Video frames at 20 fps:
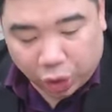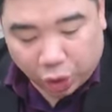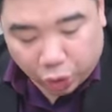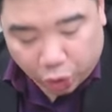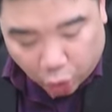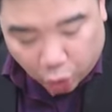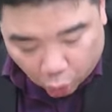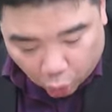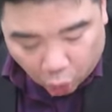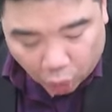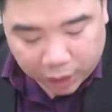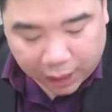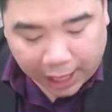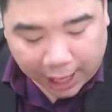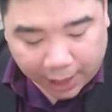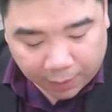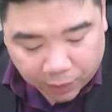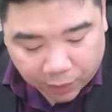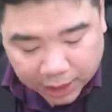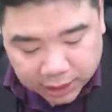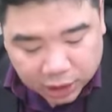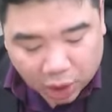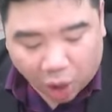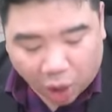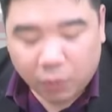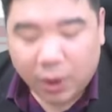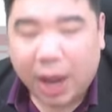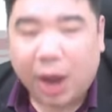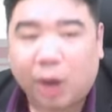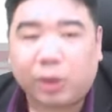ดูนะครับวันสอบ
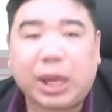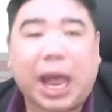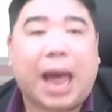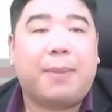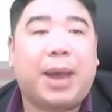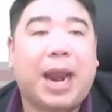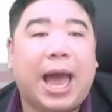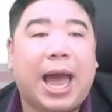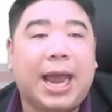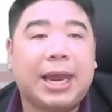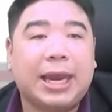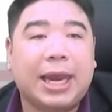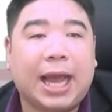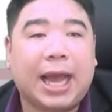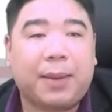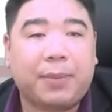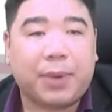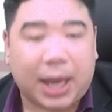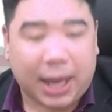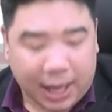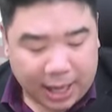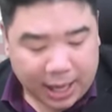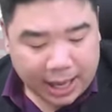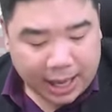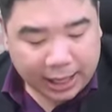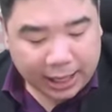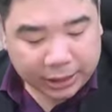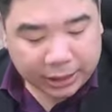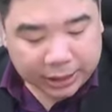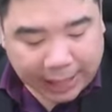ว่าเขาถามอะไรนะครับนะ
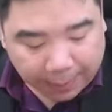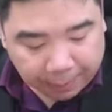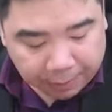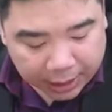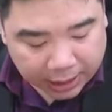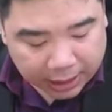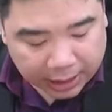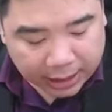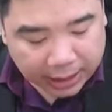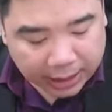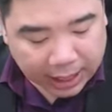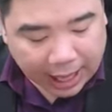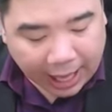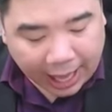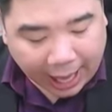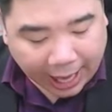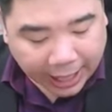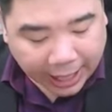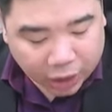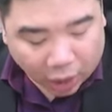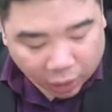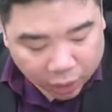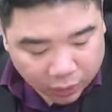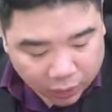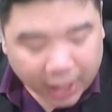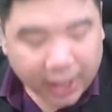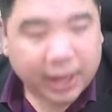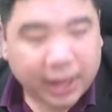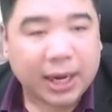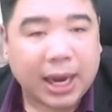จับมือหารสองด้
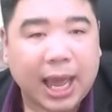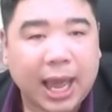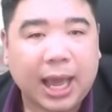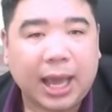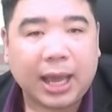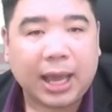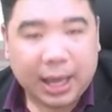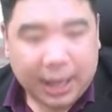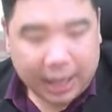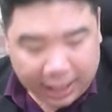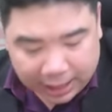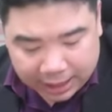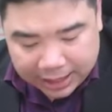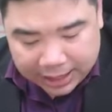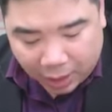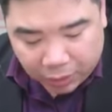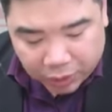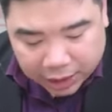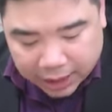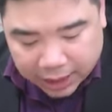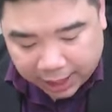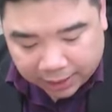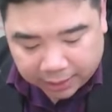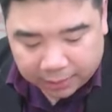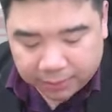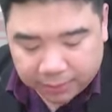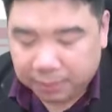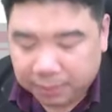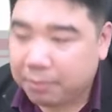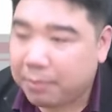วยนะฮะเย้าเยือน
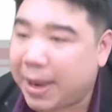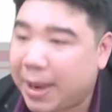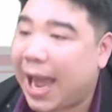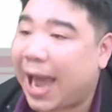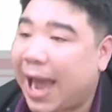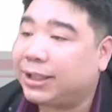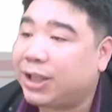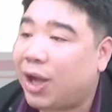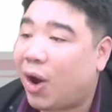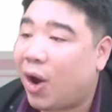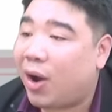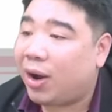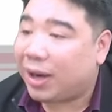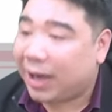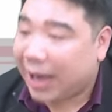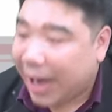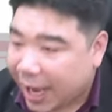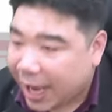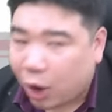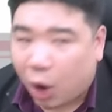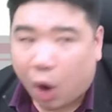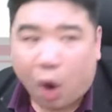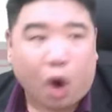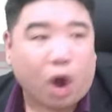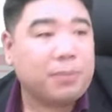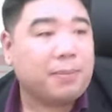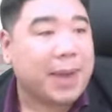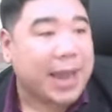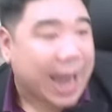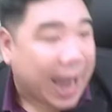ไม่หารสองแลกของ
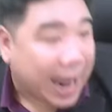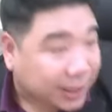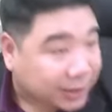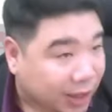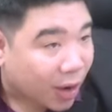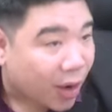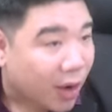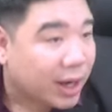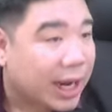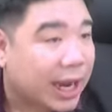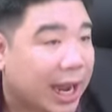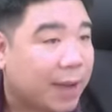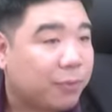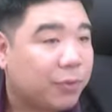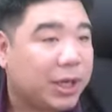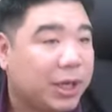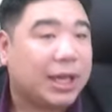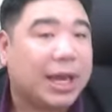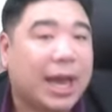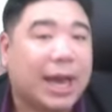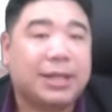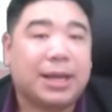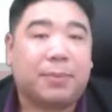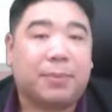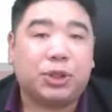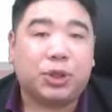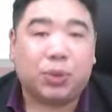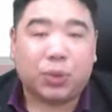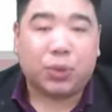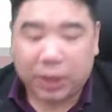ไม่หารสงนะครับวิธีการ
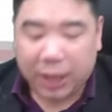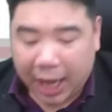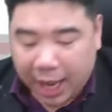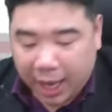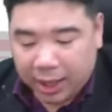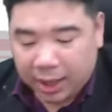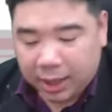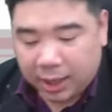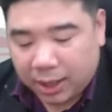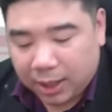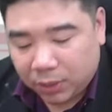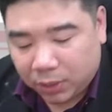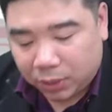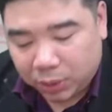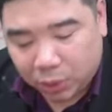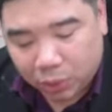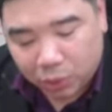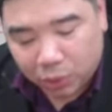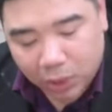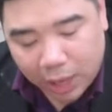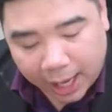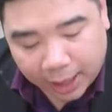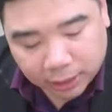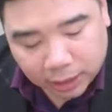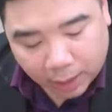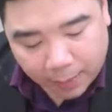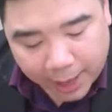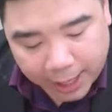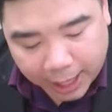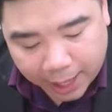จำสูตรนะคุณครูอ่ะ
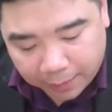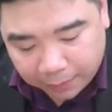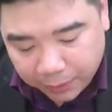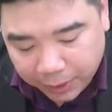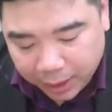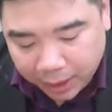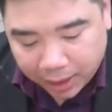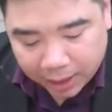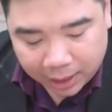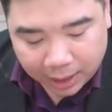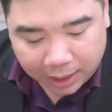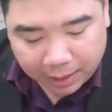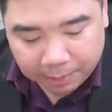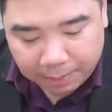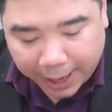ต่อไปครับ ไป